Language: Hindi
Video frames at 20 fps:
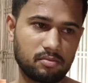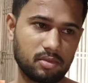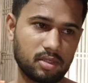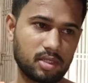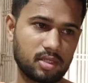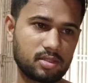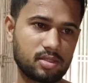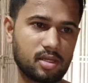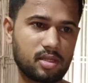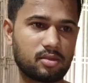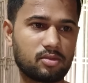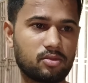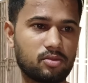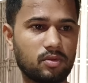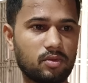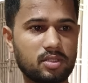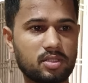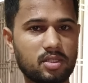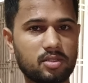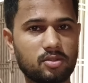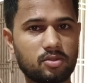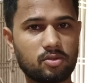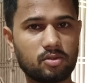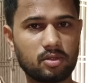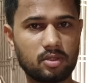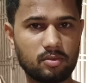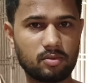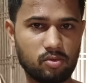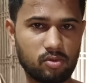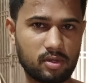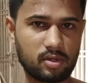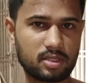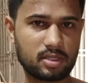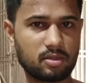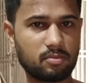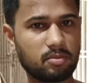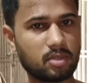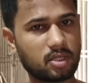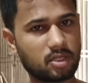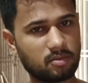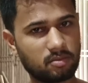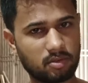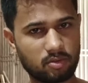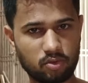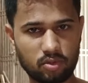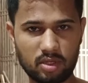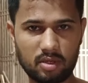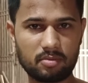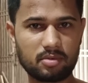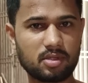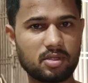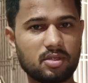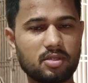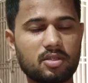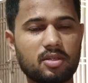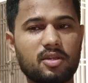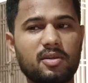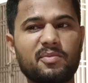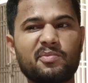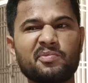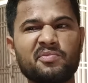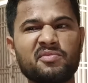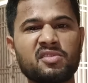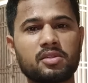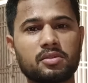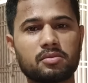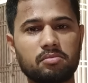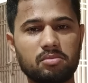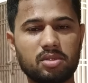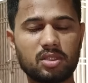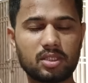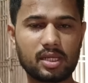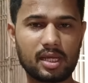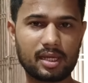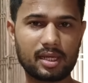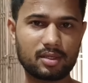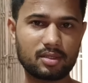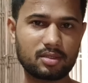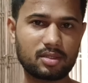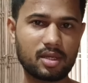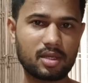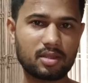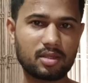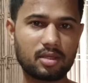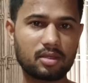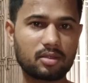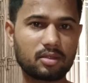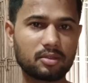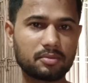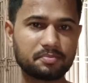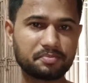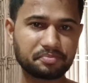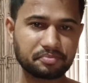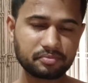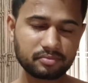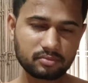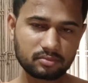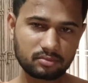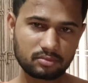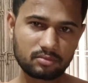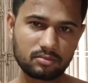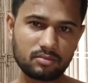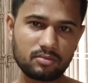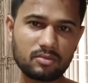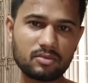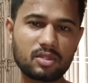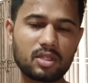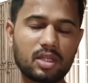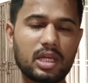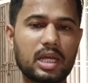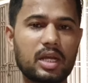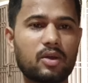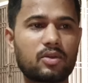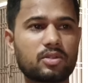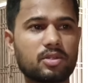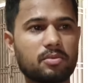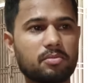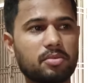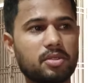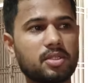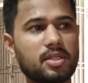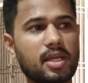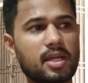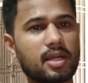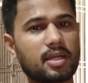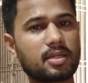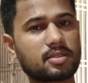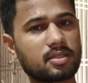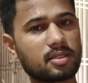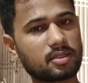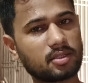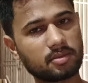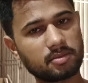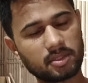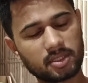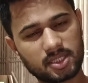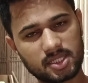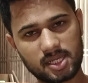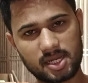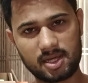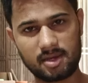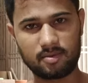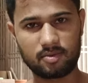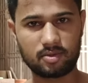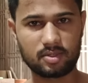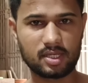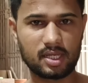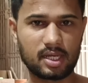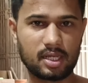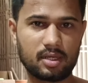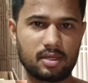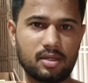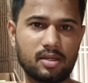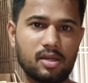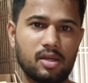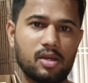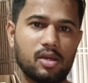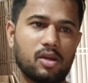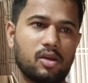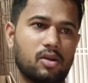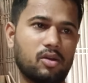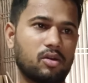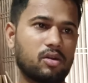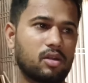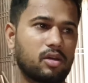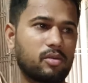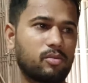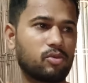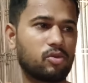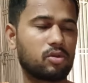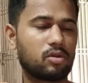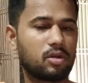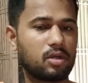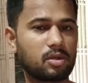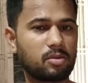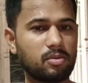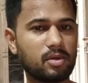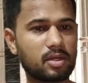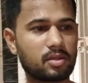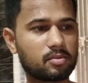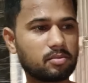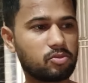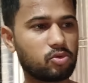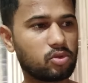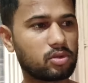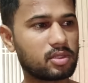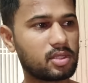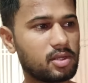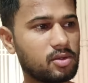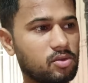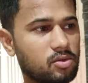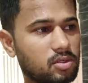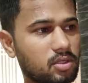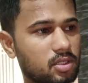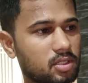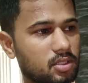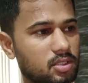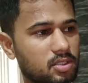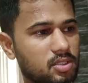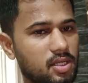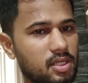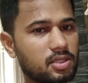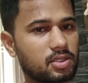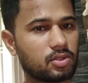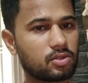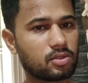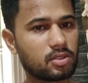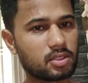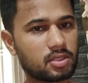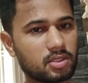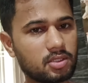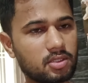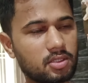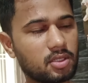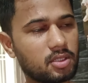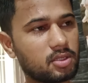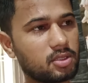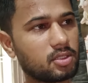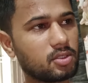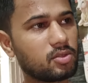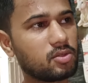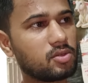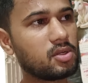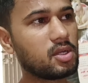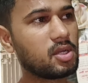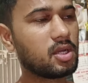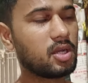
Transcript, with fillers: मेरे साथ तो ऐसा चलो नहीं बोलना चाहिए बट अब होना भी नहीं चाहिए विशाल के साथ है कि नया गाँव जब भी जाएगा इसका तबीयत ख़राब हो जा रहा है और हम लोग हर बार बोलता है लोग घर नहीं जाते हो घर नहीं रहते हो